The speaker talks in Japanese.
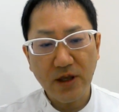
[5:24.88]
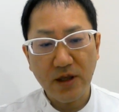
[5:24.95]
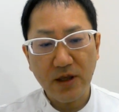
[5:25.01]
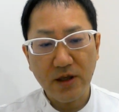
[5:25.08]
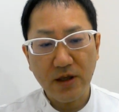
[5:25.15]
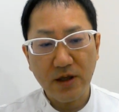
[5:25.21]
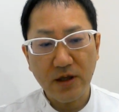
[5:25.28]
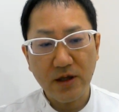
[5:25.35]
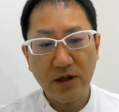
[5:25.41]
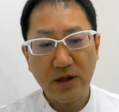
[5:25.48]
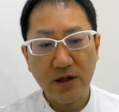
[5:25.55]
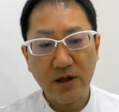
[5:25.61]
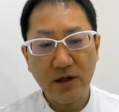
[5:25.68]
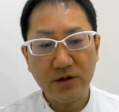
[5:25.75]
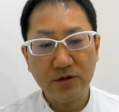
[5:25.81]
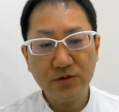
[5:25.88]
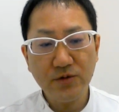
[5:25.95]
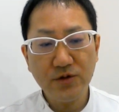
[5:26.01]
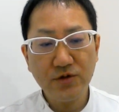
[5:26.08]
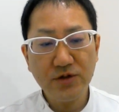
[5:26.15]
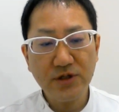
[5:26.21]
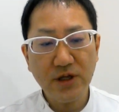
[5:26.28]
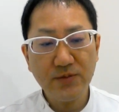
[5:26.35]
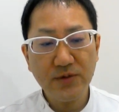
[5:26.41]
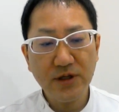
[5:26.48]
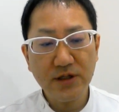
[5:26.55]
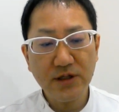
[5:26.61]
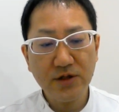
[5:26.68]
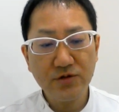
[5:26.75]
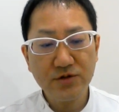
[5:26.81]
えー、首の痛み
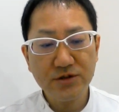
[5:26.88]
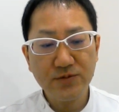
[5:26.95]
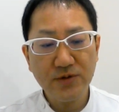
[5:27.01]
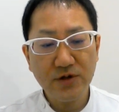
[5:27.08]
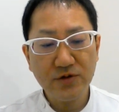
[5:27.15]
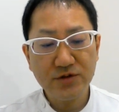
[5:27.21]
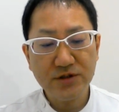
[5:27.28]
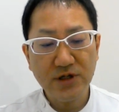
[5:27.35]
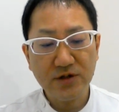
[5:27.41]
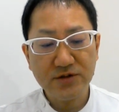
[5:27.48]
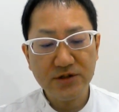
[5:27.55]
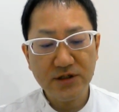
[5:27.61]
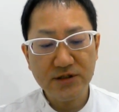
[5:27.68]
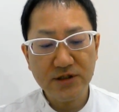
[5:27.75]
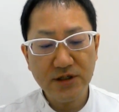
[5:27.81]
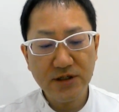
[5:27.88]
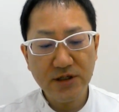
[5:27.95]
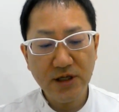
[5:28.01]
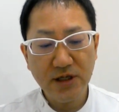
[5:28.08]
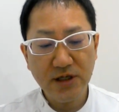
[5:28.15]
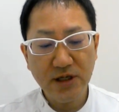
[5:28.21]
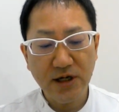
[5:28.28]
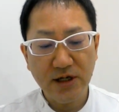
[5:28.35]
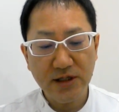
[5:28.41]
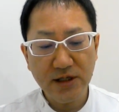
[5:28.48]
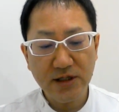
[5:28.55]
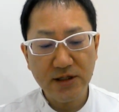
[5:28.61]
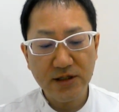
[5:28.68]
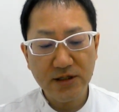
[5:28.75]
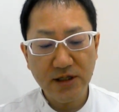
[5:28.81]
や手のしびれを自覚した整形外科
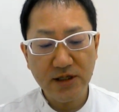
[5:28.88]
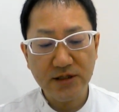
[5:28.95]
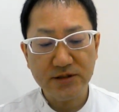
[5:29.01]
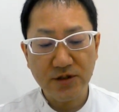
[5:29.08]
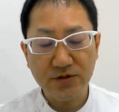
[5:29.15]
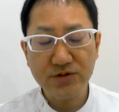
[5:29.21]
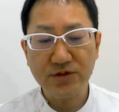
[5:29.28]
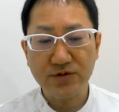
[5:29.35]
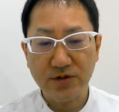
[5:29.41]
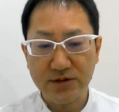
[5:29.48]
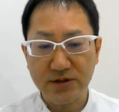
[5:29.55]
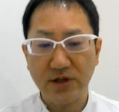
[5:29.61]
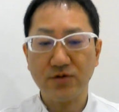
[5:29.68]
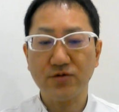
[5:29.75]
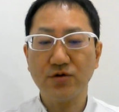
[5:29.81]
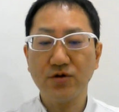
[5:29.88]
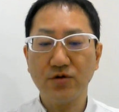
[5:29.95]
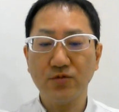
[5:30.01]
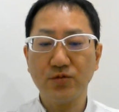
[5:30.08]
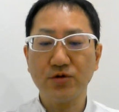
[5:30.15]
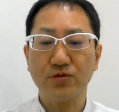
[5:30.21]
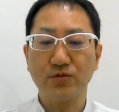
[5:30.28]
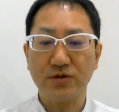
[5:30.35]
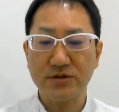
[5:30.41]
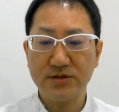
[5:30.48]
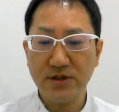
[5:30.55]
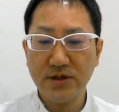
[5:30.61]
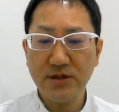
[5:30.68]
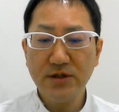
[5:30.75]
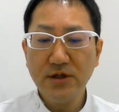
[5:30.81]
で検査をしてください。これごもっともです
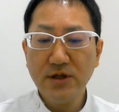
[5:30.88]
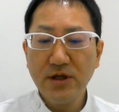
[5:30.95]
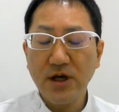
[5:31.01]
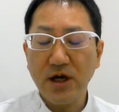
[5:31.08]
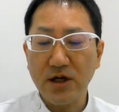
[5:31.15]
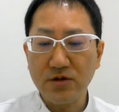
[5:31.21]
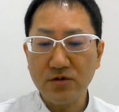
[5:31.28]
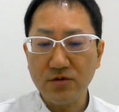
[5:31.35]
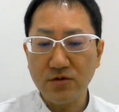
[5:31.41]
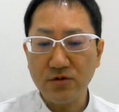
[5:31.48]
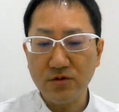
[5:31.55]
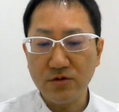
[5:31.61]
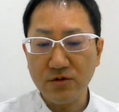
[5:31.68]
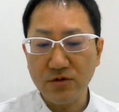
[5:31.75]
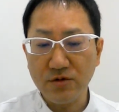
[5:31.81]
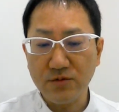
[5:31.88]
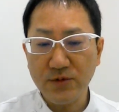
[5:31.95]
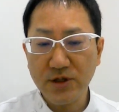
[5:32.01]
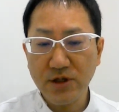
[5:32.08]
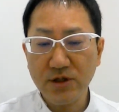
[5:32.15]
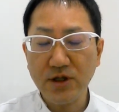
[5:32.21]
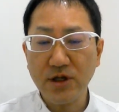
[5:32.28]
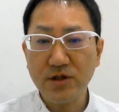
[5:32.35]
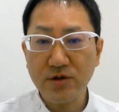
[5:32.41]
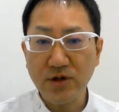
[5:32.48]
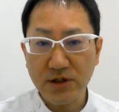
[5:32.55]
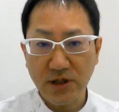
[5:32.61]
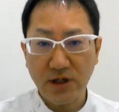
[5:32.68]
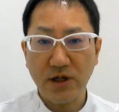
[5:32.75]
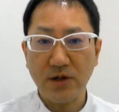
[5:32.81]
ね。あのー、見ていただいた
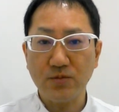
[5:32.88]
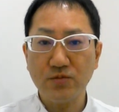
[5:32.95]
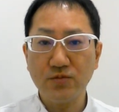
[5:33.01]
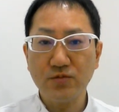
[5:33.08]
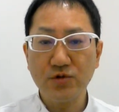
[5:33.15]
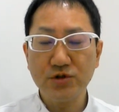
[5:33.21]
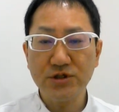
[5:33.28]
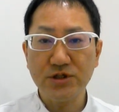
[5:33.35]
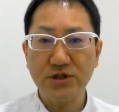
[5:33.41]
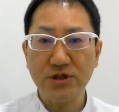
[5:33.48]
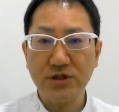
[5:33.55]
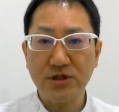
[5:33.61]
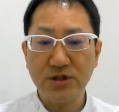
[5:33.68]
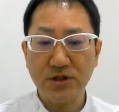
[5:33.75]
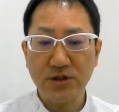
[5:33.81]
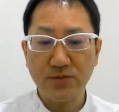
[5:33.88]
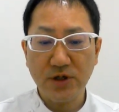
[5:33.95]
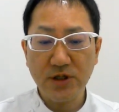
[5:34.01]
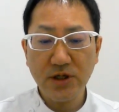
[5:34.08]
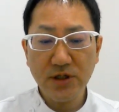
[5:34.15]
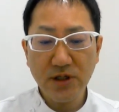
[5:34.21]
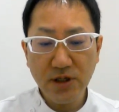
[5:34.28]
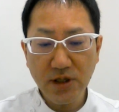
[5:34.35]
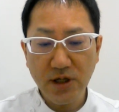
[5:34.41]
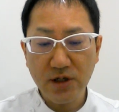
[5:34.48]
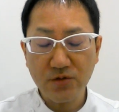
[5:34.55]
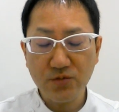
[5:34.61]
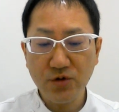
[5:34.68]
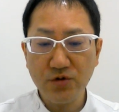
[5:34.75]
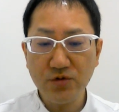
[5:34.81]
方、もし、まだね、あ
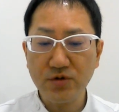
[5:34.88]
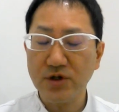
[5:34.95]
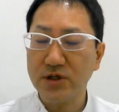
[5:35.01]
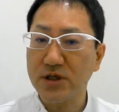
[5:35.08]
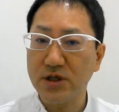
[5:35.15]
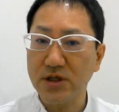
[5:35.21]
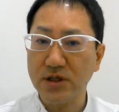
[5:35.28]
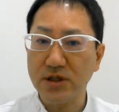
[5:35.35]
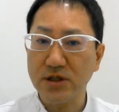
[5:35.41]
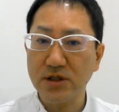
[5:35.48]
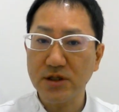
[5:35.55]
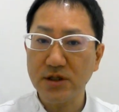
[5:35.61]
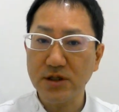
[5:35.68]
の、病院とかに